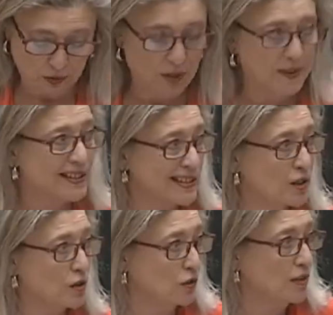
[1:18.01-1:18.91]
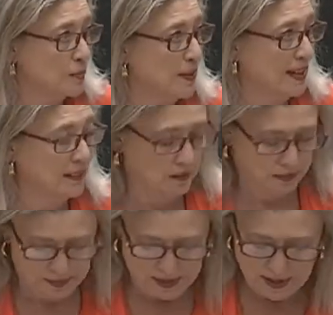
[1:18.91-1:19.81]
todavía sigo
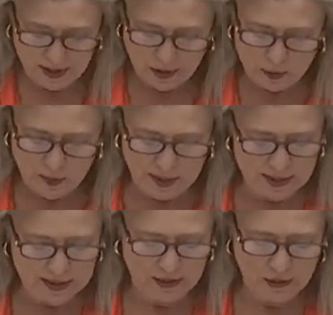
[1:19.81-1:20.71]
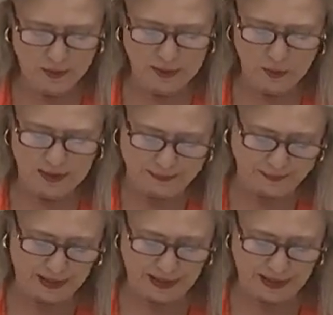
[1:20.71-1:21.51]
esperando, como viene siendo habitual.